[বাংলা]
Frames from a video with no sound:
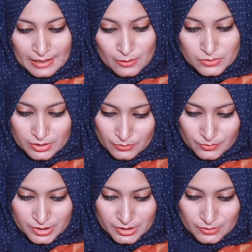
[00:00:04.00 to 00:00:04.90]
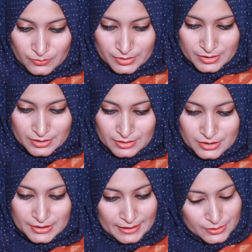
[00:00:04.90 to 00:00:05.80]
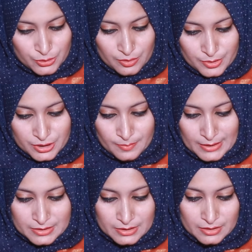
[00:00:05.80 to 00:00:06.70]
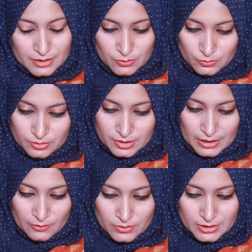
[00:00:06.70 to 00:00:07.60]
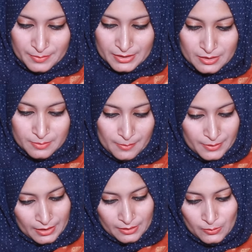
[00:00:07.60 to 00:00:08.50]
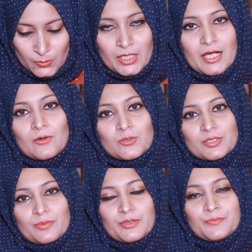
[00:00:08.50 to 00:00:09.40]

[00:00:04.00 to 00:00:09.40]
কাউসার কোয়েশ্চেন করেছেন সাড়ে ছয় মাসের বাচ্চাকে কি নুডলস খাওয়ানো যাবে কিভাবে রান্না করে খাওয়ানো যাবে